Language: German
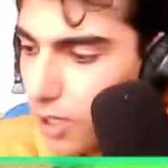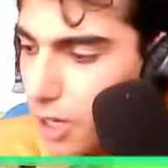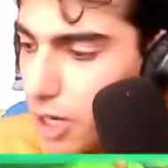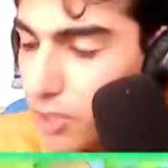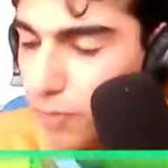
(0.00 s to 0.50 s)

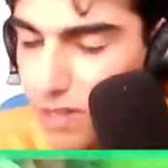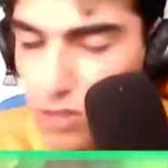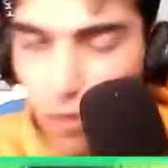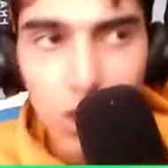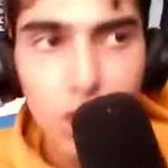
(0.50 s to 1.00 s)
ich
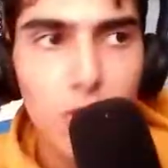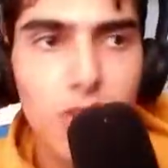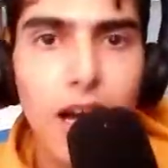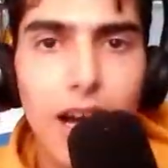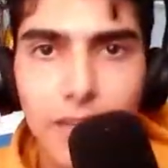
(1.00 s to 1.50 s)
persönlich
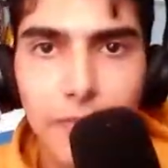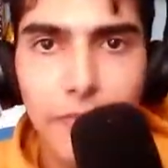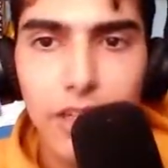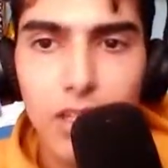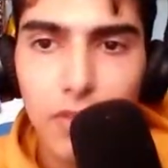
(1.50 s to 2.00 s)
muss sagen,
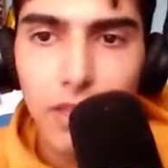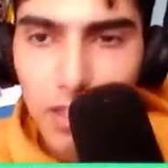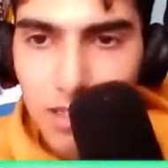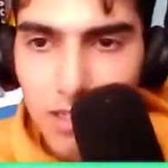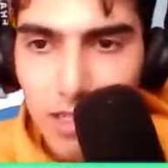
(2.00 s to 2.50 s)
ich finde,
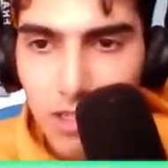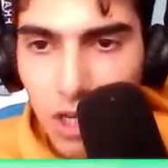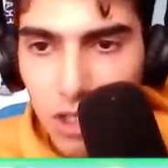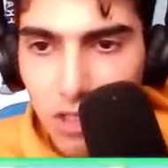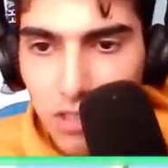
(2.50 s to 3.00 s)
das ist der
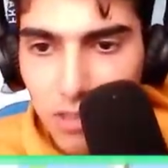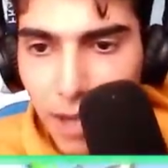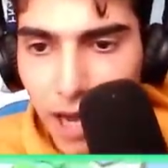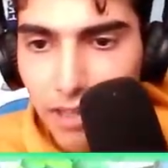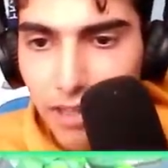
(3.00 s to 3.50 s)
schlechteste
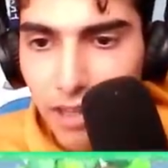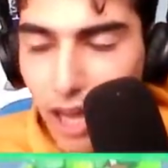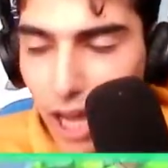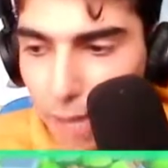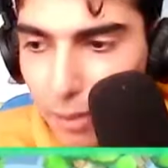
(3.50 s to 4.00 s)
Part,
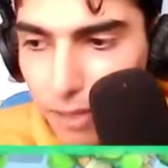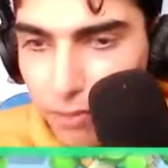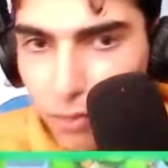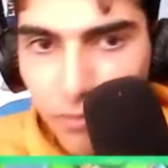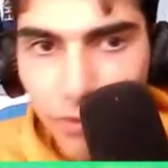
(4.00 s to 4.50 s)
aber
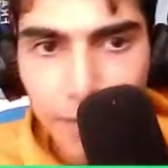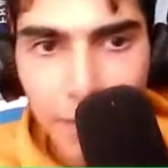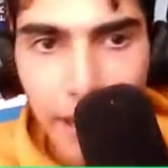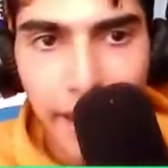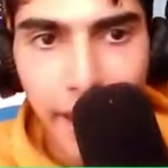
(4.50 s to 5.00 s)
vom
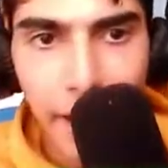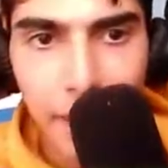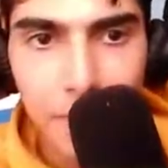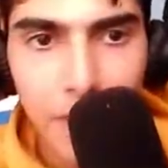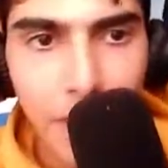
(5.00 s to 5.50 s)
Feedback
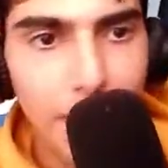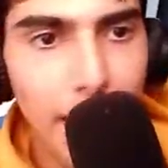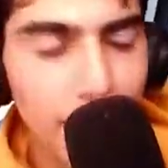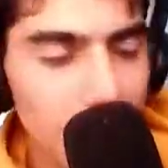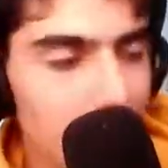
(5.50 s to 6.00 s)
her habt
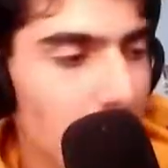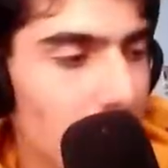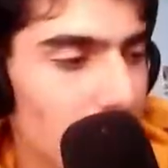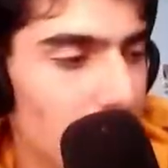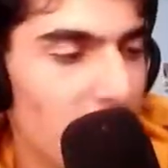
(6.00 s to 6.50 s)
ihr alle
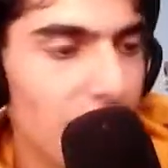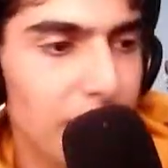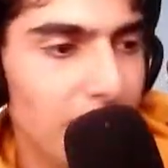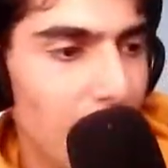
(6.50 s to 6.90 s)
gesagt, das wäre mit